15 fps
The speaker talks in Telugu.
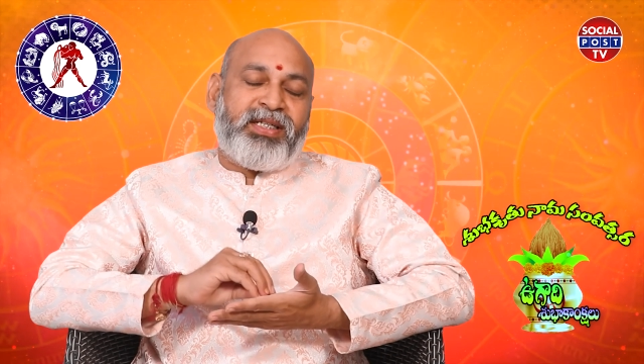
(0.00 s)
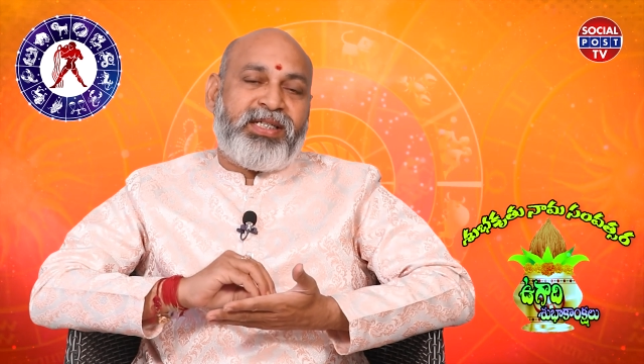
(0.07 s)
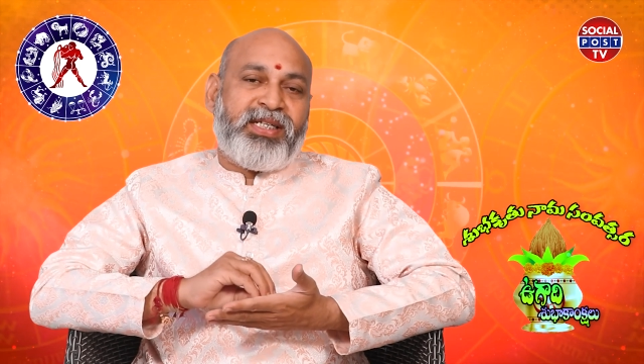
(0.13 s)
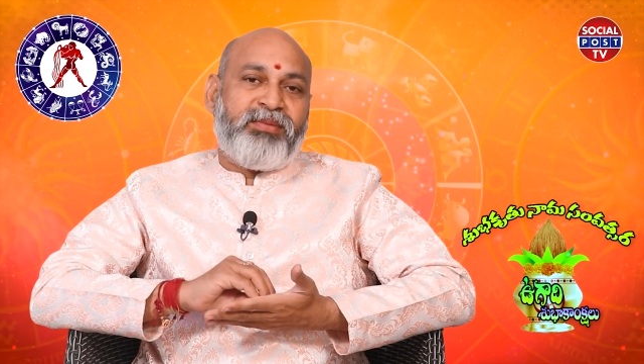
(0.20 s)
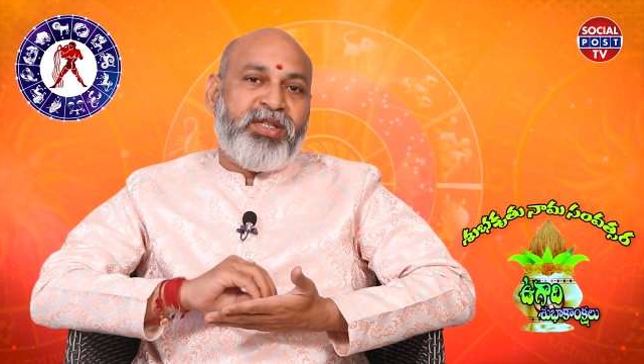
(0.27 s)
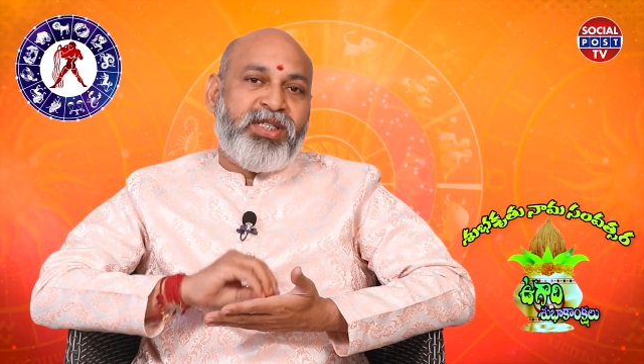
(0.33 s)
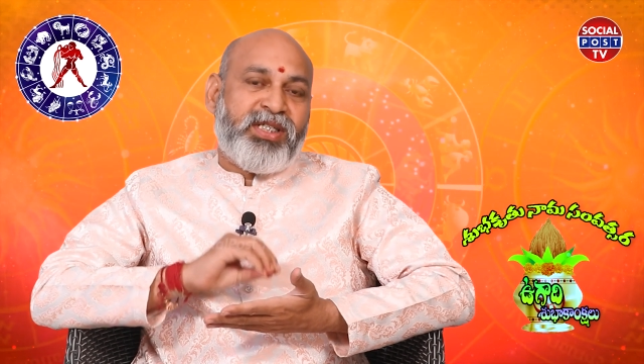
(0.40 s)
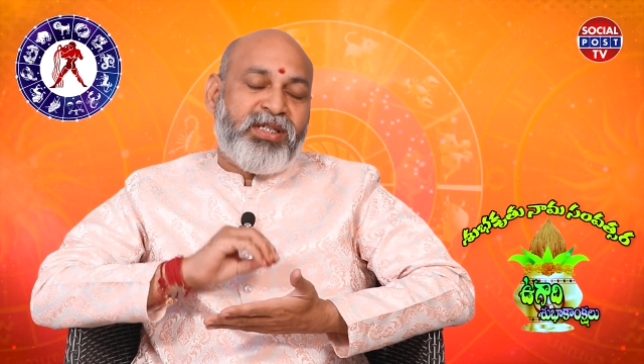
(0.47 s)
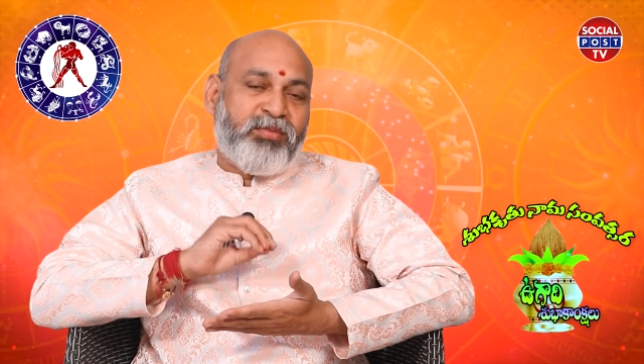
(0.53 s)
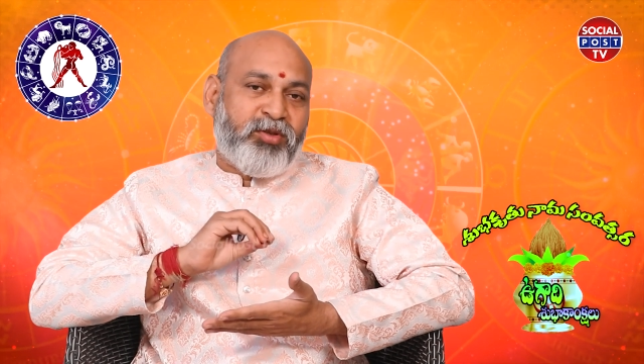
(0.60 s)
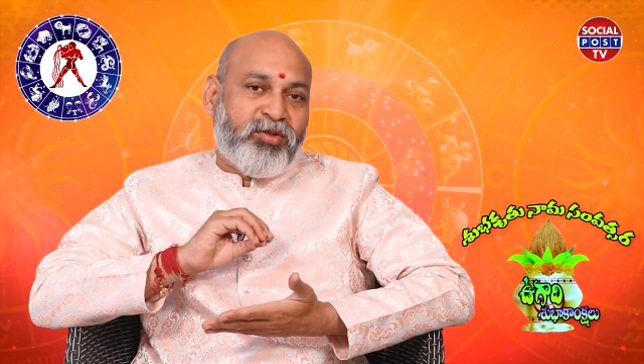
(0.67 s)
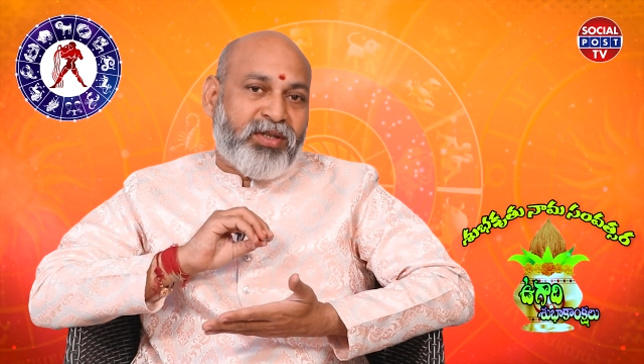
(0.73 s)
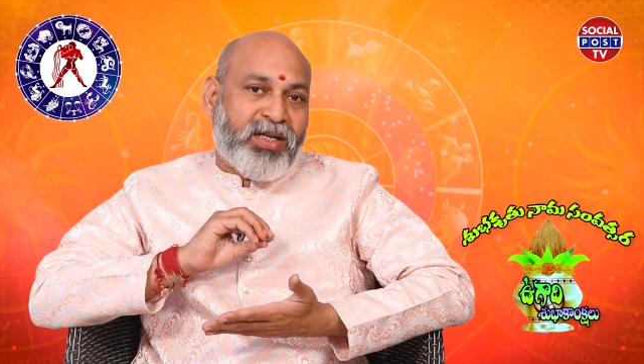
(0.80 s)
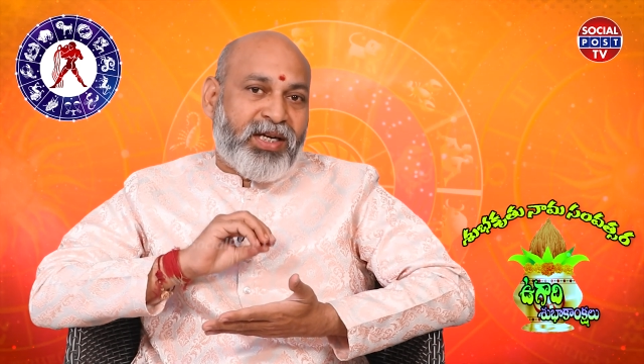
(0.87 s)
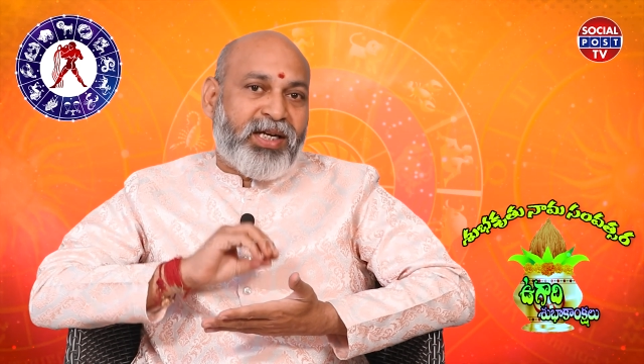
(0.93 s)

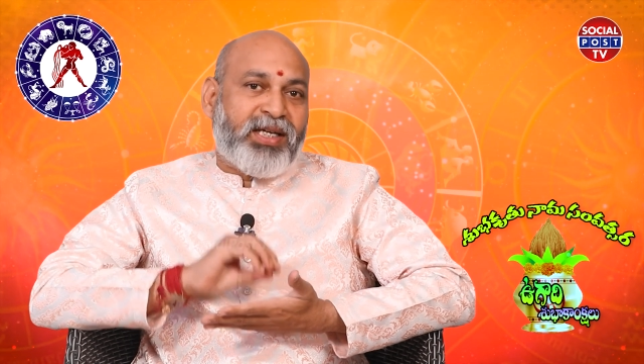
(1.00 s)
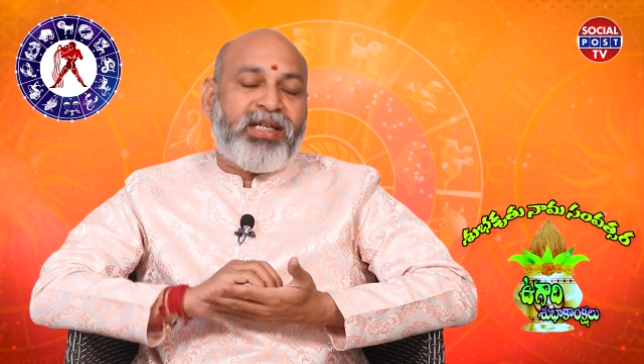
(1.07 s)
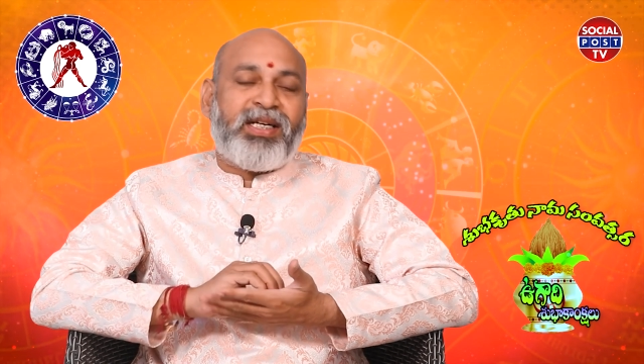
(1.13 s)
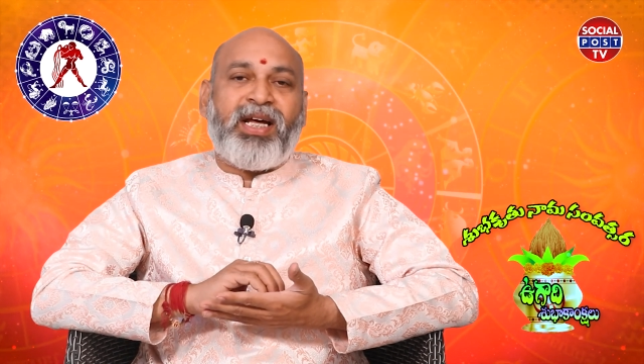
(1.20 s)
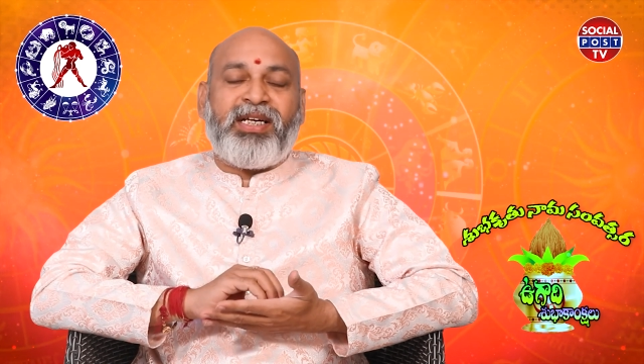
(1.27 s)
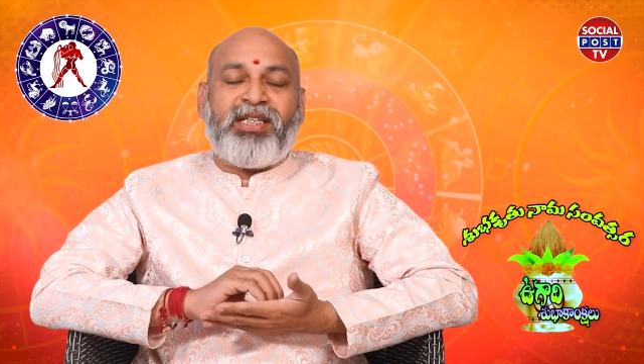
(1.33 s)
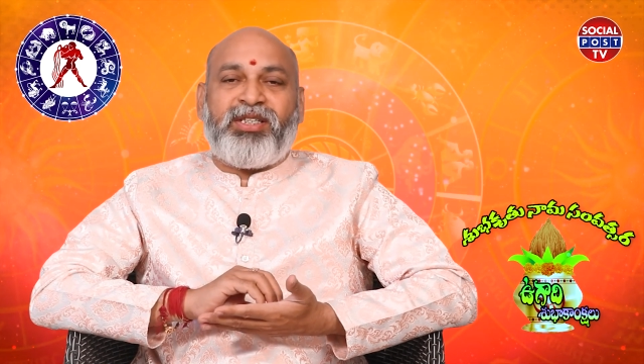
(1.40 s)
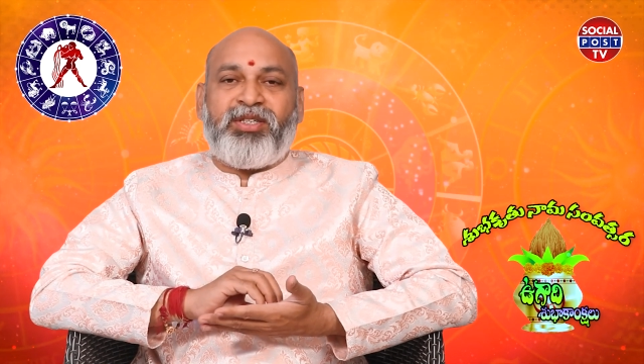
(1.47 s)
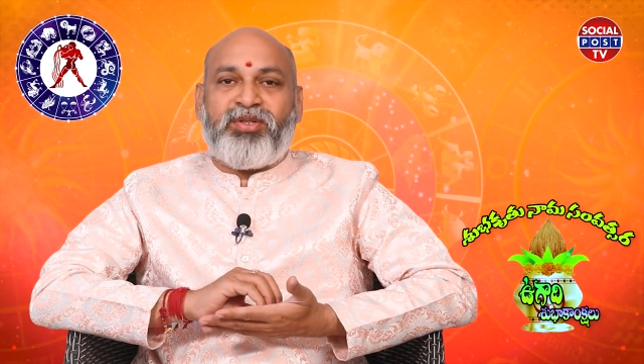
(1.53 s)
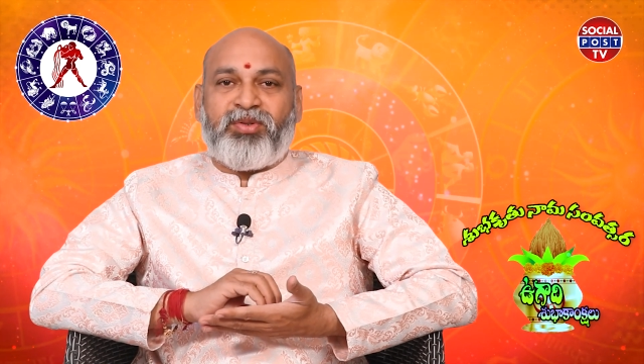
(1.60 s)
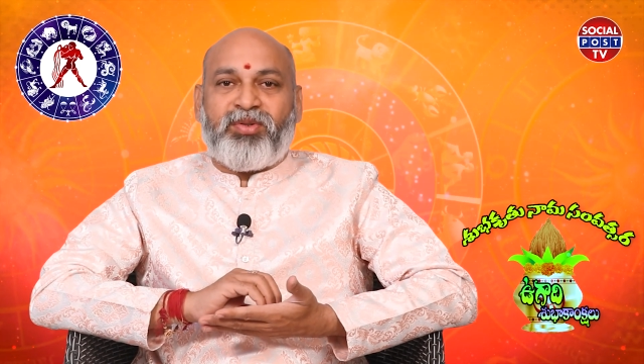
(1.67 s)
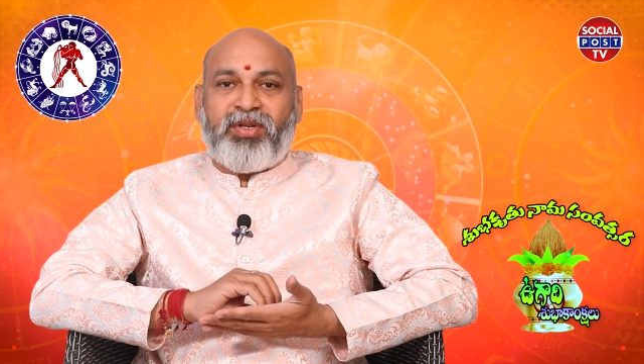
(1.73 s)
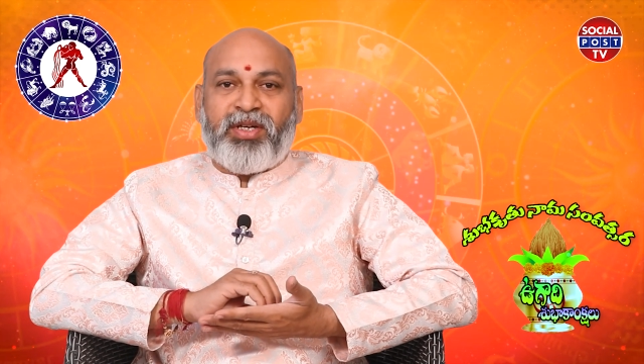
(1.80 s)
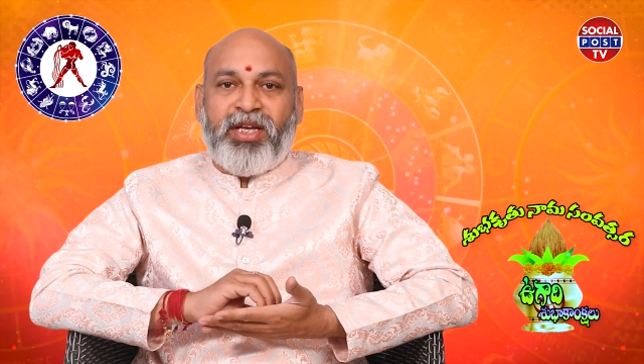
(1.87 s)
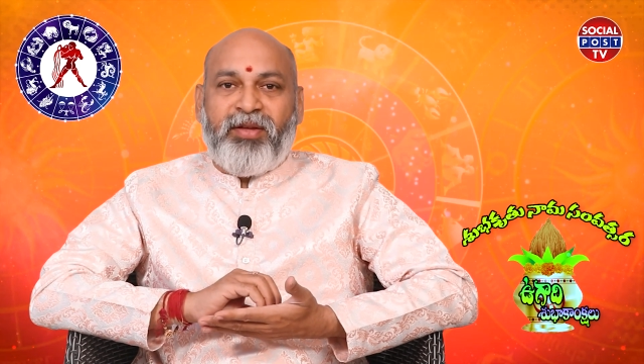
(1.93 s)
జన్మించినప్పుడు ఉన్న లగ్నాన్ని
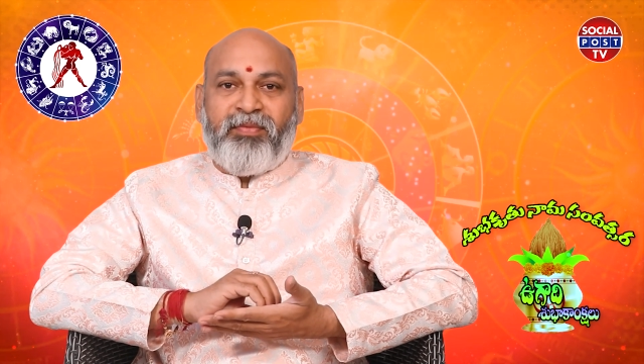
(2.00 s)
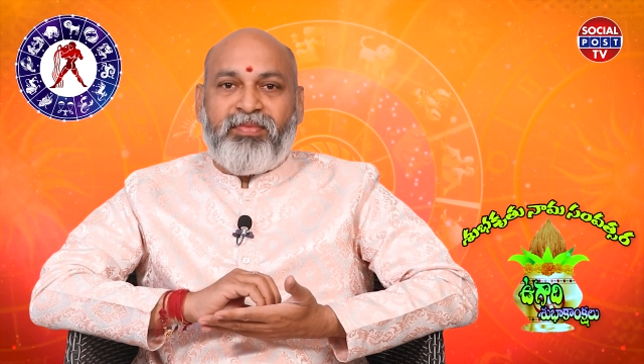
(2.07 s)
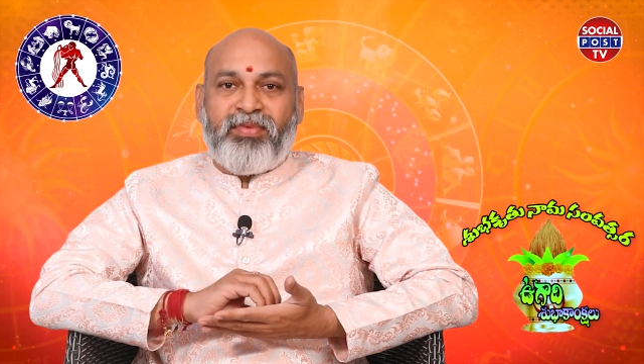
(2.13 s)
తీసుకొని